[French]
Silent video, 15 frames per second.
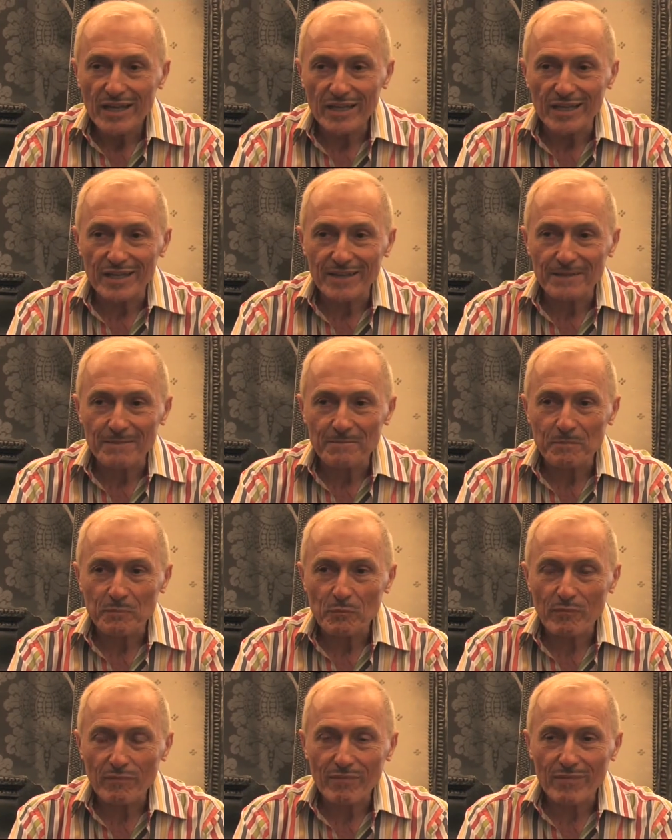Et
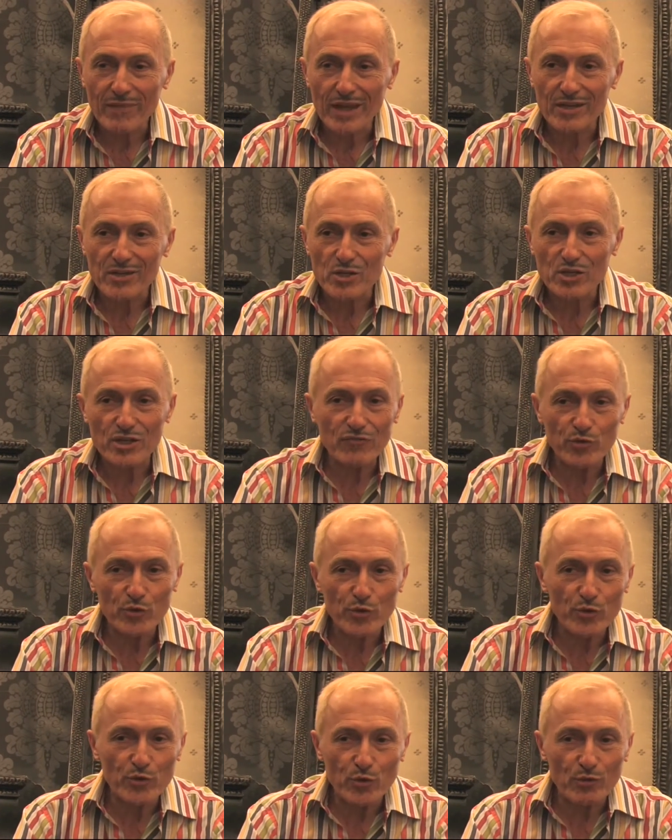j'ai
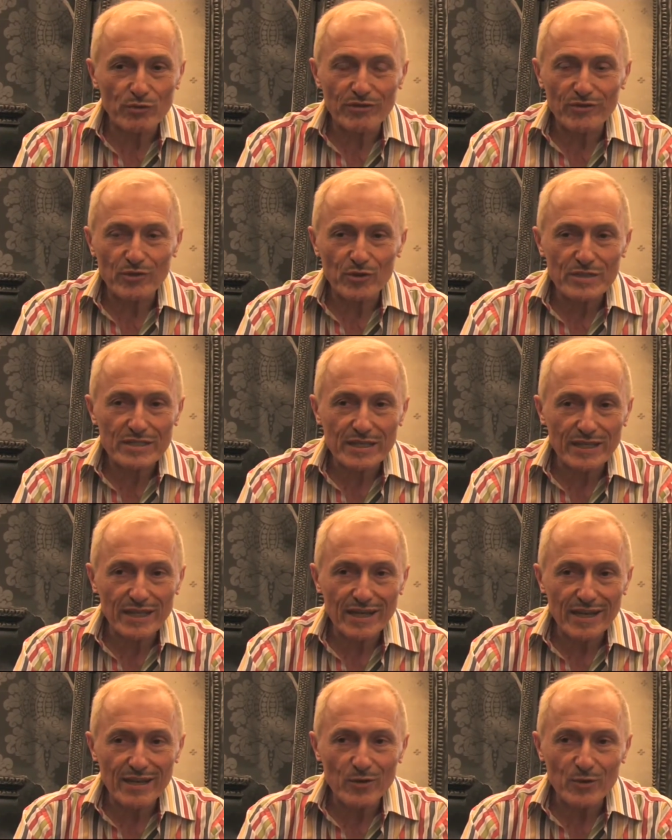voulu donc, dans ce
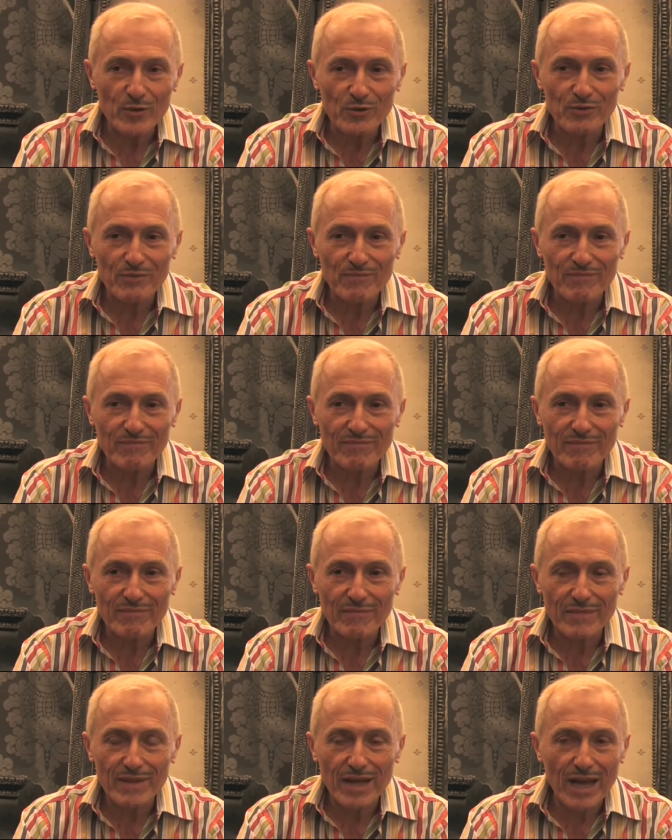cas-là, euh,
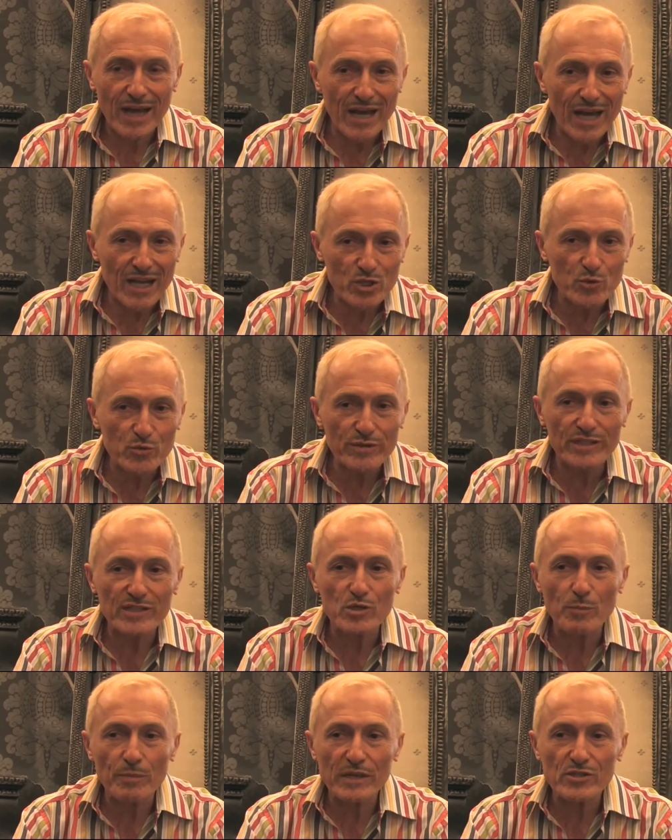ajouter
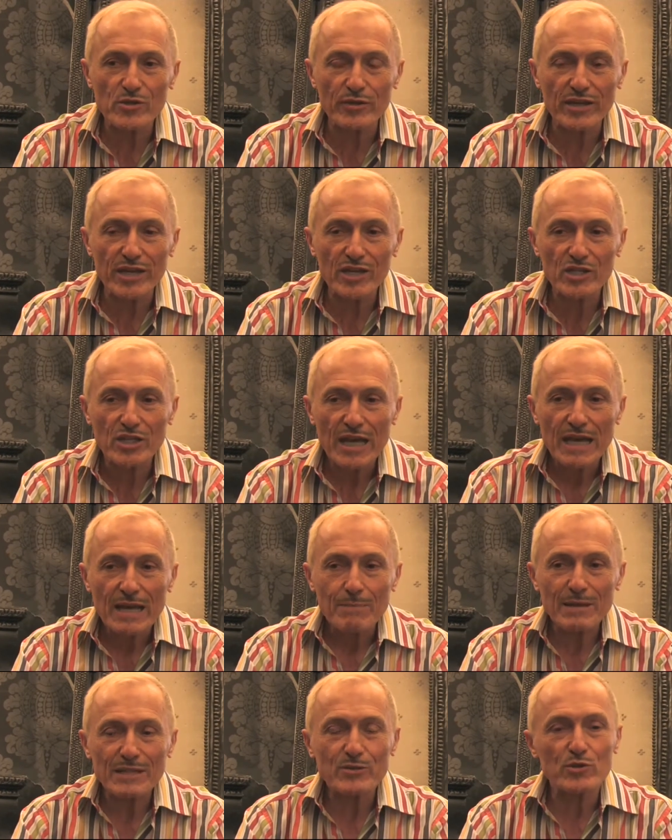ce personnage
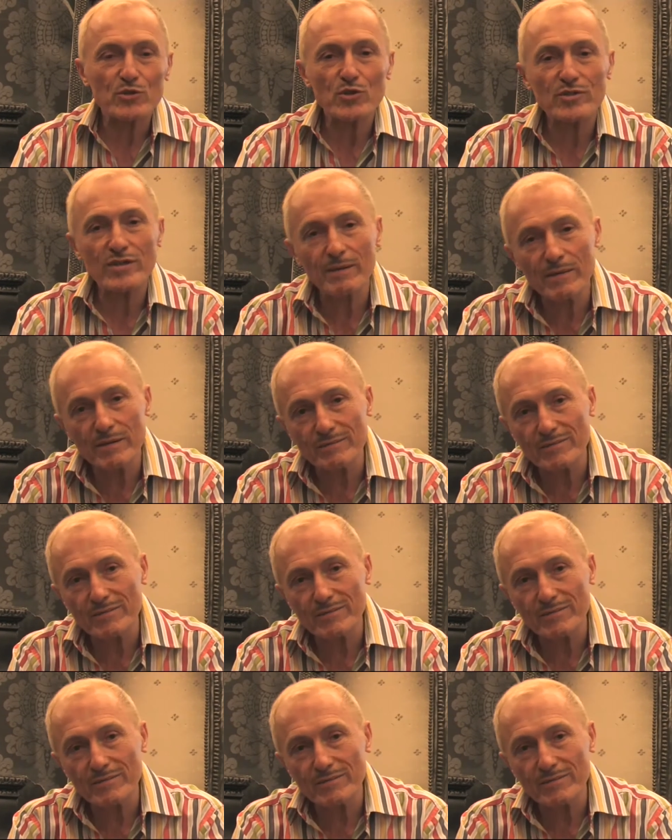parce que ce serait,